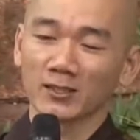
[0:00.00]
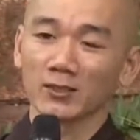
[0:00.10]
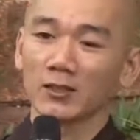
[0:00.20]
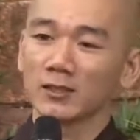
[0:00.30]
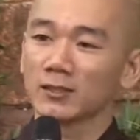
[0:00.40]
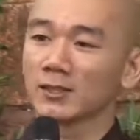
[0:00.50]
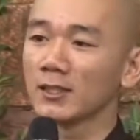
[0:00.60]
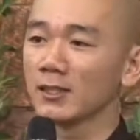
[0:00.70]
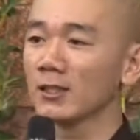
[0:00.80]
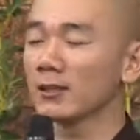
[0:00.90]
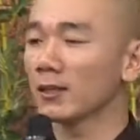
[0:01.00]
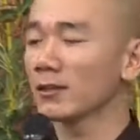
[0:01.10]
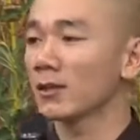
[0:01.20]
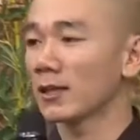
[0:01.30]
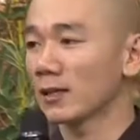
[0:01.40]
Cho nên khi ý thức
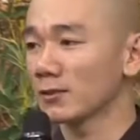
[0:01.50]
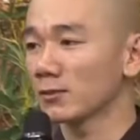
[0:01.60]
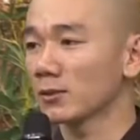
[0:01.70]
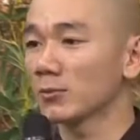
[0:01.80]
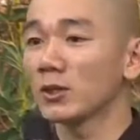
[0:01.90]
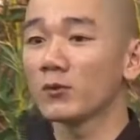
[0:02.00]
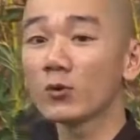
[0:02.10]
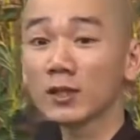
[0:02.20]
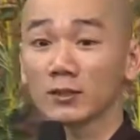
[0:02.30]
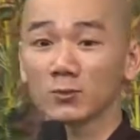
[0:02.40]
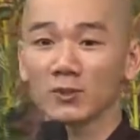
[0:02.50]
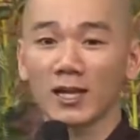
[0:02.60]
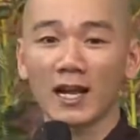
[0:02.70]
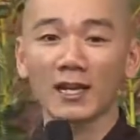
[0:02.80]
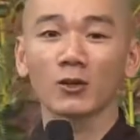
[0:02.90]
được rằng trong giờ phút này chúng
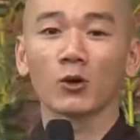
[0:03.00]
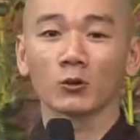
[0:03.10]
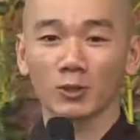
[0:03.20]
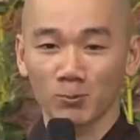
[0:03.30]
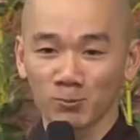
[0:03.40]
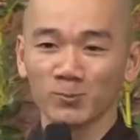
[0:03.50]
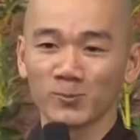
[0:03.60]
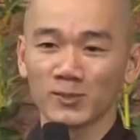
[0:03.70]
ta đang còn sống,